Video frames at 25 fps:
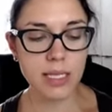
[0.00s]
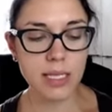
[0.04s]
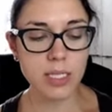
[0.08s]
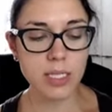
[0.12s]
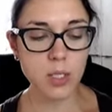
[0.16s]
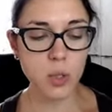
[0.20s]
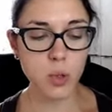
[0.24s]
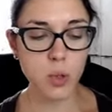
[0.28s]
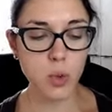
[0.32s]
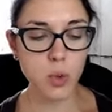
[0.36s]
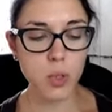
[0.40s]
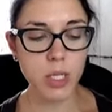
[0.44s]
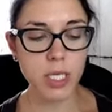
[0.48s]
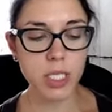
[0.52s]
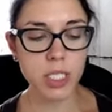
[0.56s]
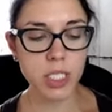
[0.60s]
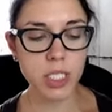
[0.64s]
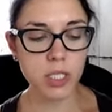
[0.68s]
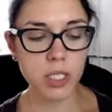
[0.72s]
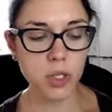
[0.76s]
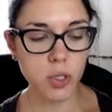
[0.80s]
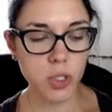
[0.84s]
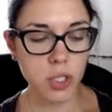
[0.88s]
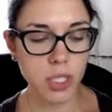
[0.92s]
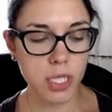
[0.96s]
stosuje
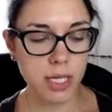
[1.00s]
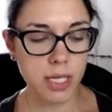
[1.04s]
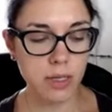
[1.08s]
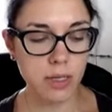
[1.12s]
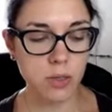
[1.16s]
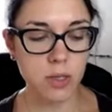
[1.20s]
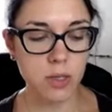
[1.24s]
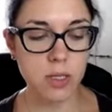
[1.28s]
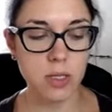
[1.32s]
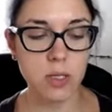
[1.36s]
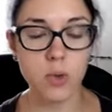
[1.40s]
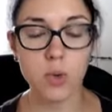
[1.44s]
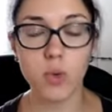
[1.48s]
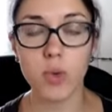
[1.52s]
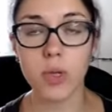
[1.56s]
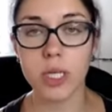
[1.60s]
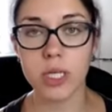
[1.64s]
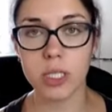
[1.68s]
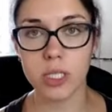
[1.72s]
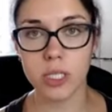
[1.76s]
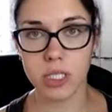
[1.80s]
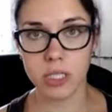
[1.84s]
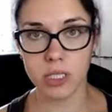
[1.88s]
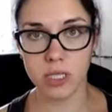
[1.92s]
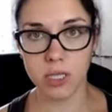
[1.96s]
się dosiad
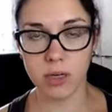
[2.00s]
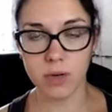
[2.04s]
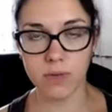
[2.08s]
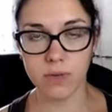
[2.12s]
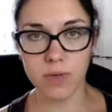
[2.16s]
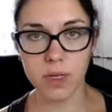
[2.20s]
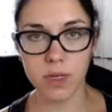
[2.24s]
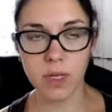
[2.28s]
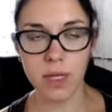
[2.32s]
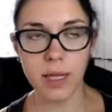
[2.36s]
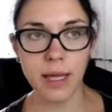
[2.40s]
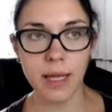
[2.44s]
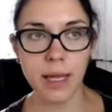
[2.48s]
ujeżdżeniowy,